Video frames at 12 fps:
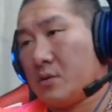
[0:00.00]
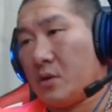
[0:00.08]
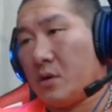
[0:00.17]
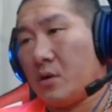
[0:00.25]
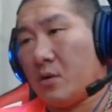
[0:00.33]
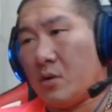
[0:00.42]

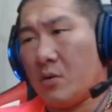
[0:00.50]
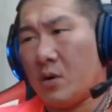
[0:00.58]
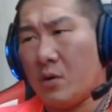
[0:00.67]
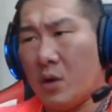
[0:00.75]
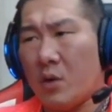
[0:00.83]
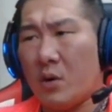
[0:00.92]
我我我
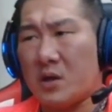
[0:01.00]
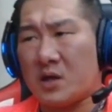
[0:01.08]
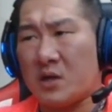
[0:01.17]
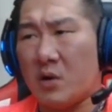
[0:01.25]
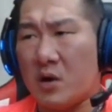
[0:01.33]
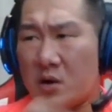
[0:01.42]
我有问
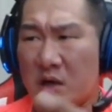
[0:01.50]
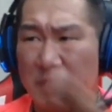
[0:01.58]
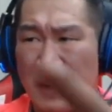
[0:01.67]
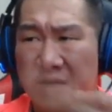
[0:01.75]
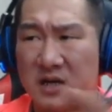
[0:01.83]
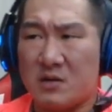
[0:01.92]
题，我有一
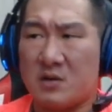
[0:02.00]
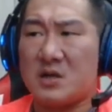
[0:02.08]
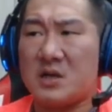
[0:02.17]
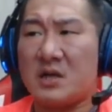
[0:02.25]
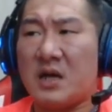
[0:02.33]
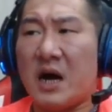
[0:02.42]
百个问
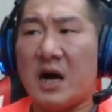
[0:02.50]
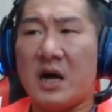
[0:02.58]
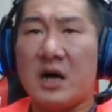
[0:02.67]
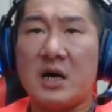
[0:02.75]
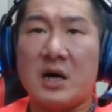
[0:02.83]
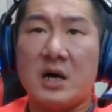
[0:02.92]
题呀。
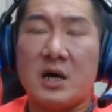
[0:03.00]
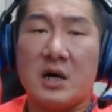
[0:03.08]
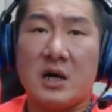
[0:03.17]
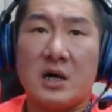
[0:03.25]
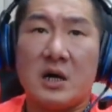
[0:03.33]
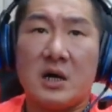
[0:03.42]

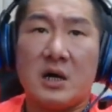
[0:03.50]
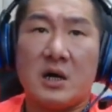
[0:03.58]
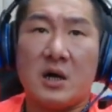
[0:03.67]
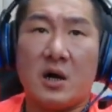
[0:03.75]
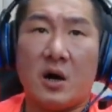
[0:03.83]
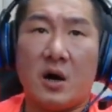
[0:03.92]

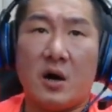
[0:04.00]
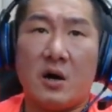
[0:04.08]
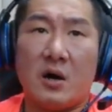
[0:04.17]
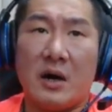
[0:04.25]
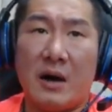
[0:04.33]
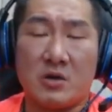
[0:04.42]

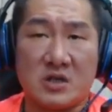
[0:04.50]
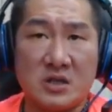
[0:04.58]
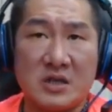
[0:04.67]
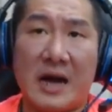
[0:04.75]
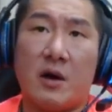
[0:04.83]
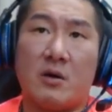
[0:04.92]
哦啊，我知
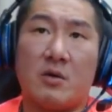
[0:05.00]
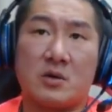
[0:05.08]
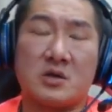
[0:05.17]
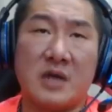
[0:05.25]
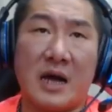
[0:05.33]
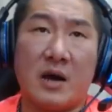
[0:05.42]
道，我
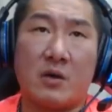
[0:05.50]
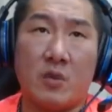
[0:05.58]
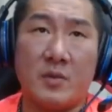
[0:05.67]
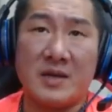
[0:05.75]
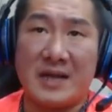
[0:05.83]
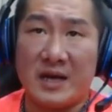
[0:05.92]
知道，
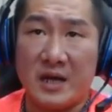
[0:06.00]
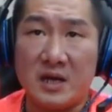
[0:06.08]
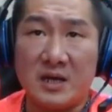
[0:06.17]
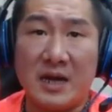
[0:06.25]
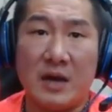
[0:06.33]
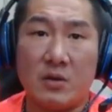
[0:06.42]
国民党也
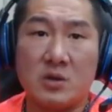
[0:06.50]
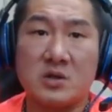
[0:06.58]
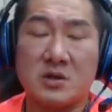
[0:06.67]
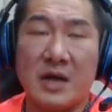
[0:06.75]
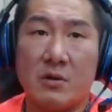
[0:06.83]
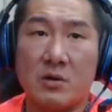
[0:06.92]
很烂，我
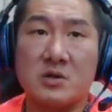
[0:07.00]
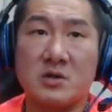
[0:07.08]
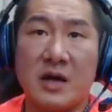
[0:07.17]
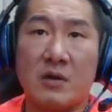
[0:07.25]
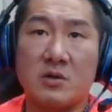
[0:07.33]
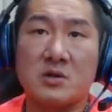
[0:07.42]
知道，我知
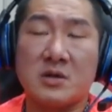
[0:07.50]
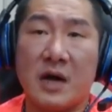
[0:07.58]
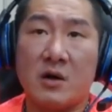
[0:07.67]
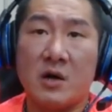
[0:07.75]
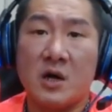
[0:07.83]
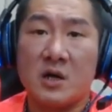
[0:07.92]
道，我知
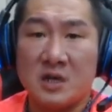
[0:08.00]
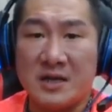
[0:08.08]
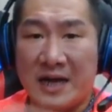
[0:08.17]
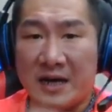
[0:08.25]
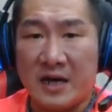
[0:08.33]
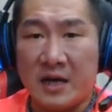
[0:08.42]
道。这
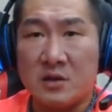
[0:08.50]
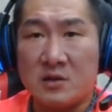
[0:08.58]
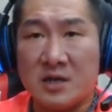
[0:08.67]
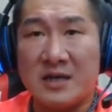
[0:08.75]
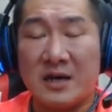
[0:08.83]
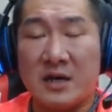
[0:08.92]
两年，
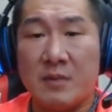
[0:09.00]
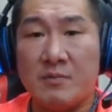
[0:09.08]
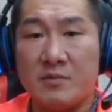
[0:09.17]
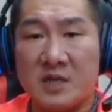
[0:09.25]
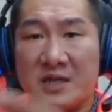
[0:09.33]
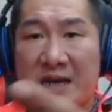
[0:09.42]
这两
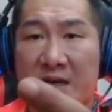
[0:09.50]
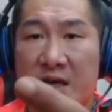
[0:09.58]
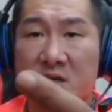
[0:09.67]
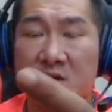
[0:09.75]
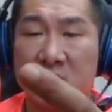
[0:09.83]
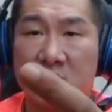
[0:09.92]
年，这两
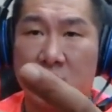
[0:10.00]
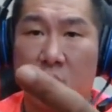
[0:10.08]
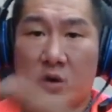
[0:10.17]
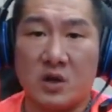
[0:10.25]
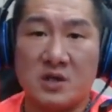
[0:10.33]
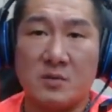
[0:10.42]
年
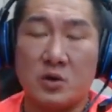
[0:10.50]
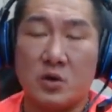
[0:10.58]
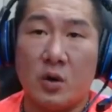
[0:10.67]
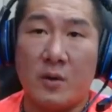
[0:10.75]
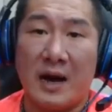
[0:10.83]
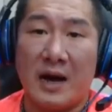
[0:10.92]
过了这么
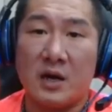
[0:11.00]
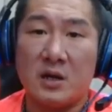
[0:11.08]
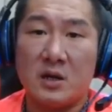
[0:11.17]
多嘛，